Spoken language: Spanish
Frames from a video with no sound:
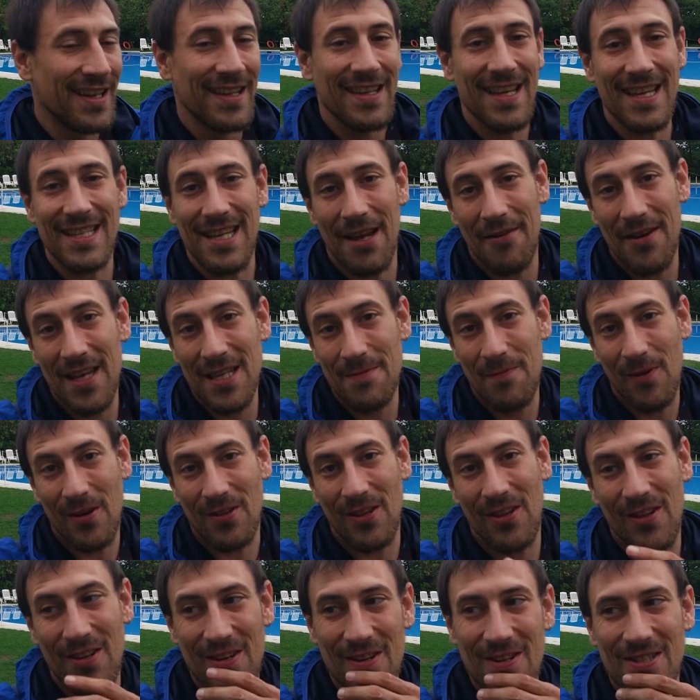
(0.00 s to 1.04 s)
Ya sabéis, por
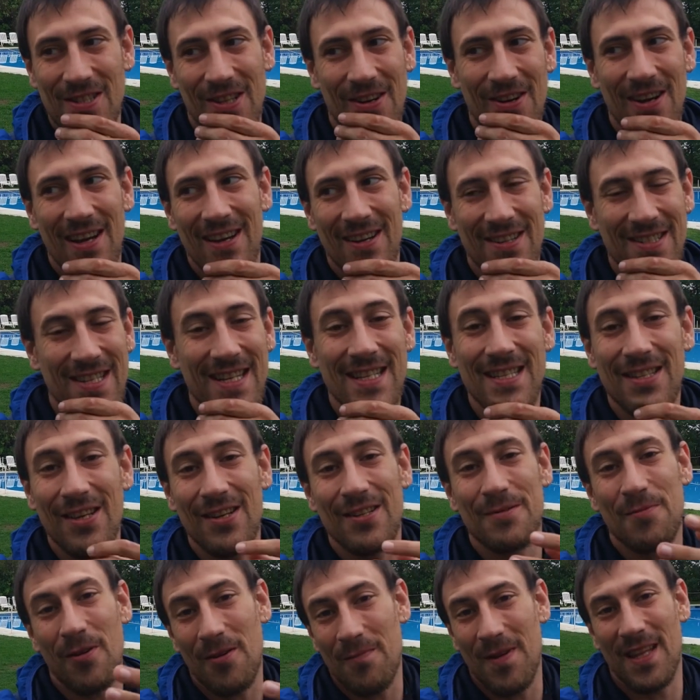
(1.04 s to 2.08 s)
todos los troleos
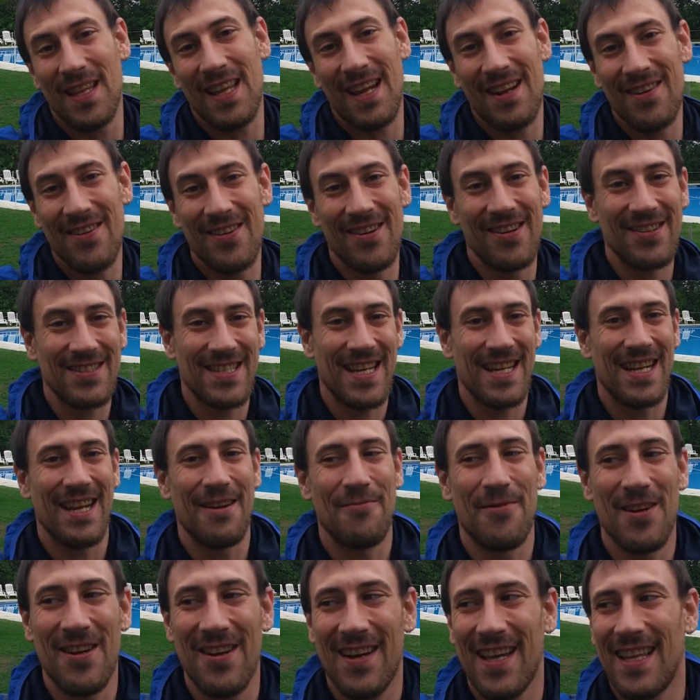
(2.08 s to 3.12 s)
estos, por meternos en
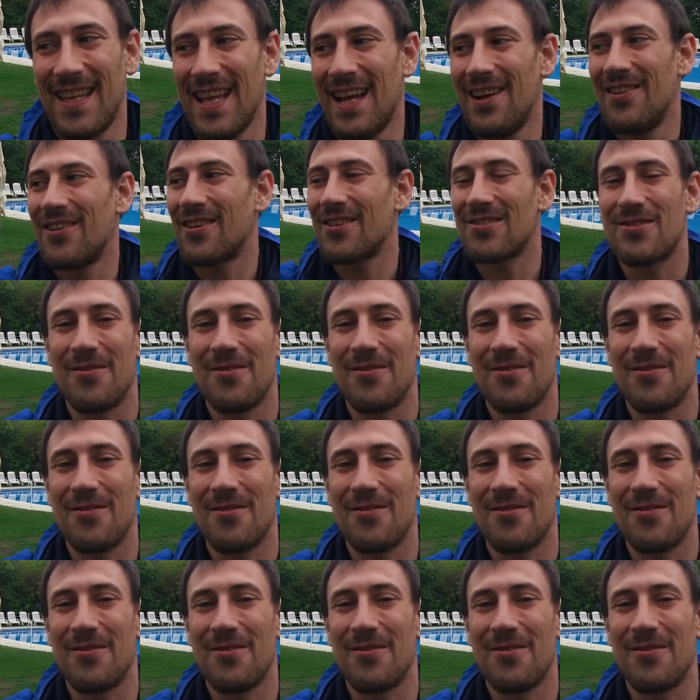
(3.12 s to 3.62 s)
el blog y tal, lo que